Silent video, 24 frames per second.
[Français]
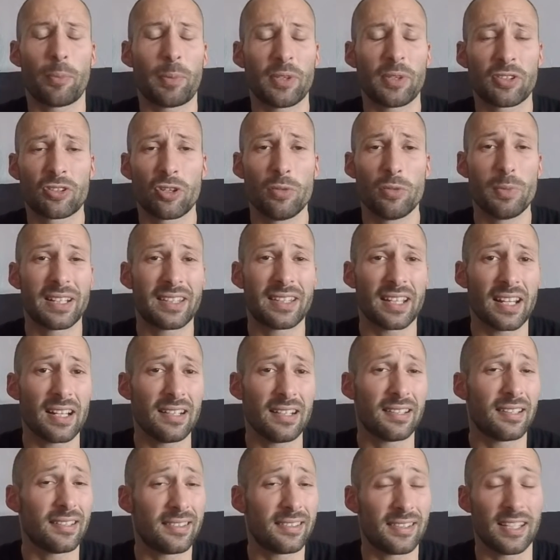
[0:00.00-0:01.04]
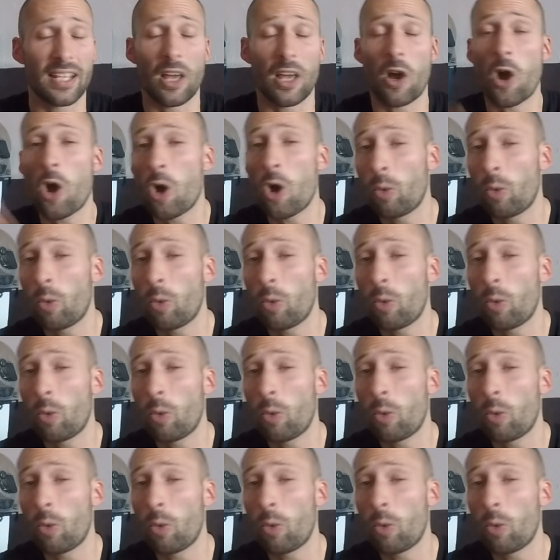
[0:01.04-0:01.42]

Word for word: Parce que le matériel, ça, c'est en